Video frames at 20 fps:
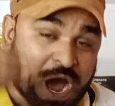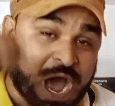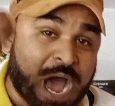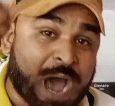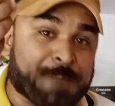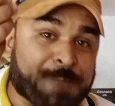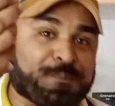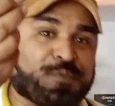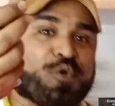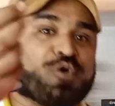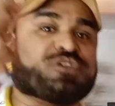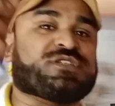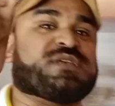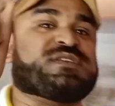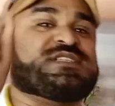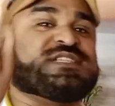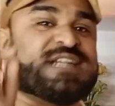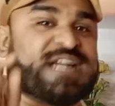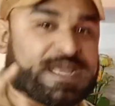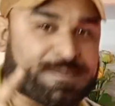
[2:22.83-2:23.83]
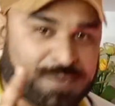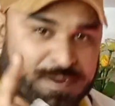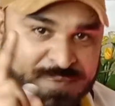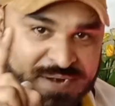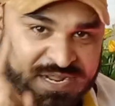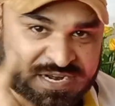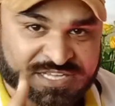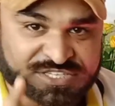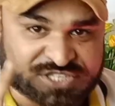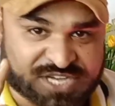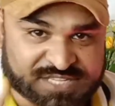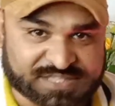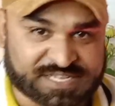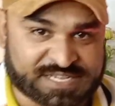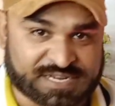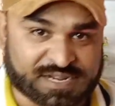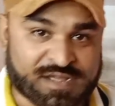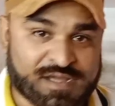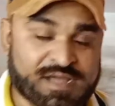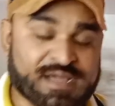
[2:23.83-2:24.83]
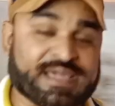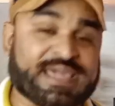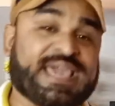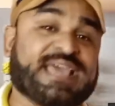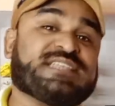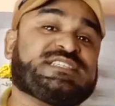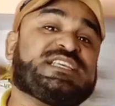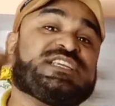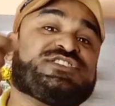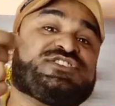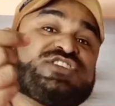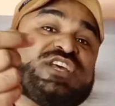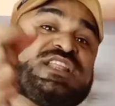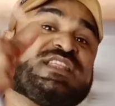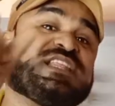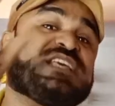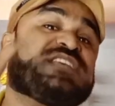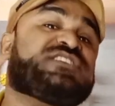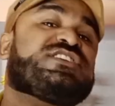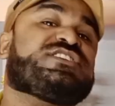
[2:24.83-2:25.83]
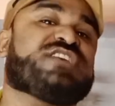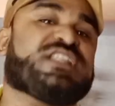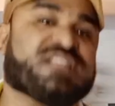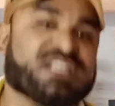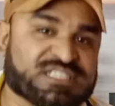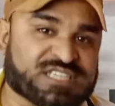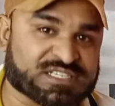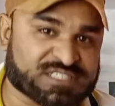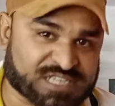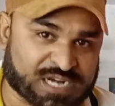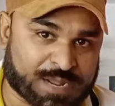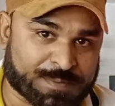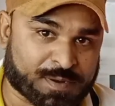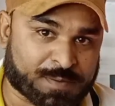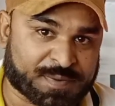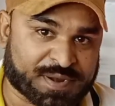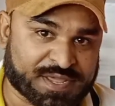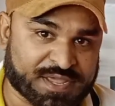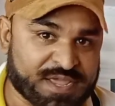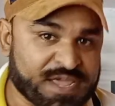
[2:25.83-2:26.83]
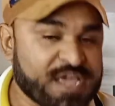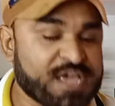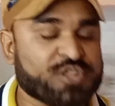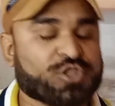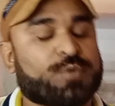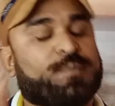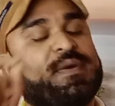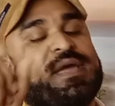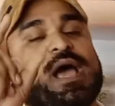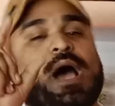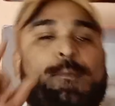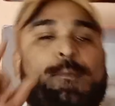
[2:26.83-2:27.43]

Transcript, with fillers: दोस्तों आप लोग सब्सक्राइबर बढ़ाना चाहते हैं ना कैसे जल्दी से जल्दी सब्सक्राइबर बढ़े तो